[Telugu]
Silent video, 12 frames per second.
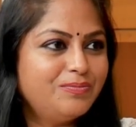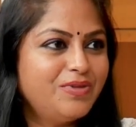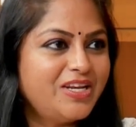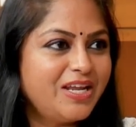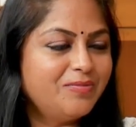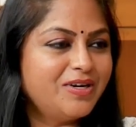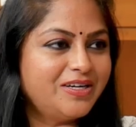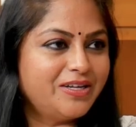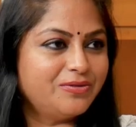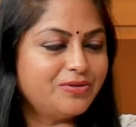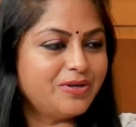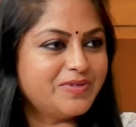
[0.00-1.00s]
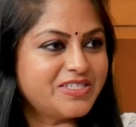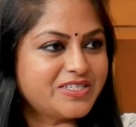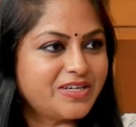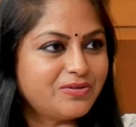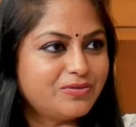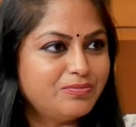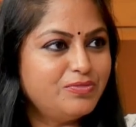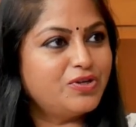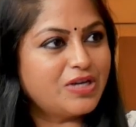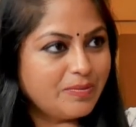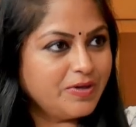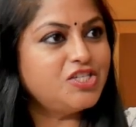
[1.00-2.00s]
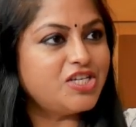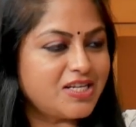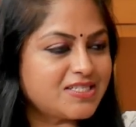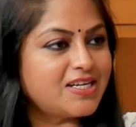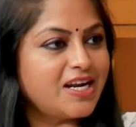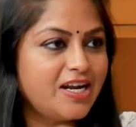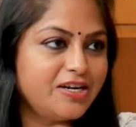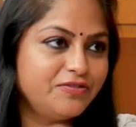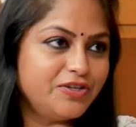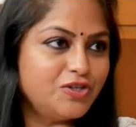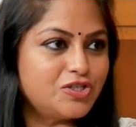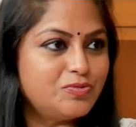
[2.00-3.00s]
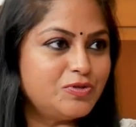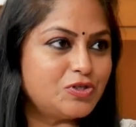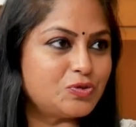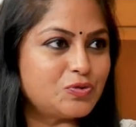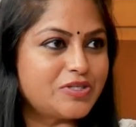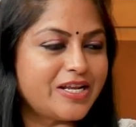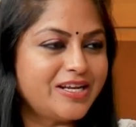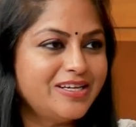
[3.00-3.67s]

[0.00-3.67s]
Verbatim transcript: మీరేమంటారు రమేష్ గారు మీరు గమనించారు అసలు అలాంటి వీడియోస్ని మీరు చూసారా